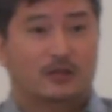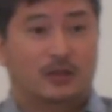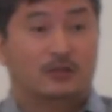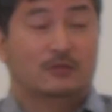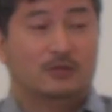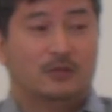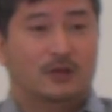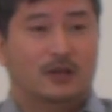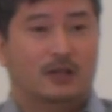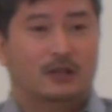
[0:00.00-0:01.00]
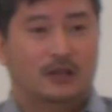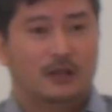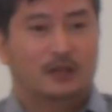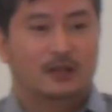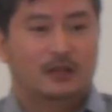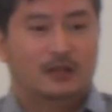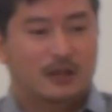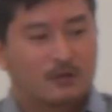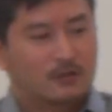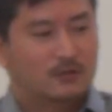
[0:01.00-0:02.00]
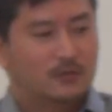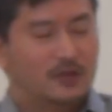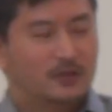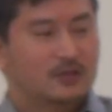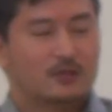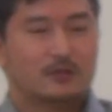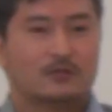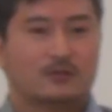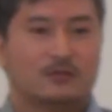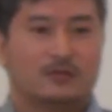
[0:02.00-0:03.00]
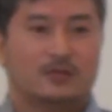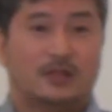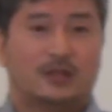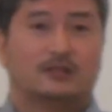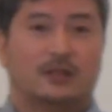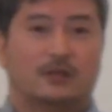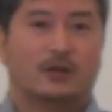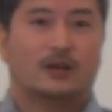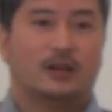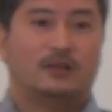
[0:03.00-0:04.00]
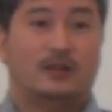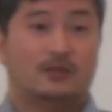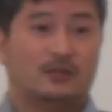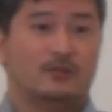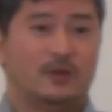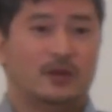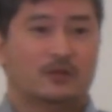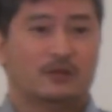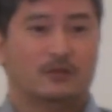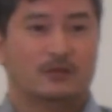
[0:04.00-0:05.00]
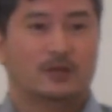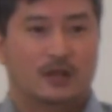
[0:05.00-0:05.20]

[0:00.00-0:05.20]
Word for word: てるのって言われたんでいや僕別に仕事じゃなくてこれから聖書の勉強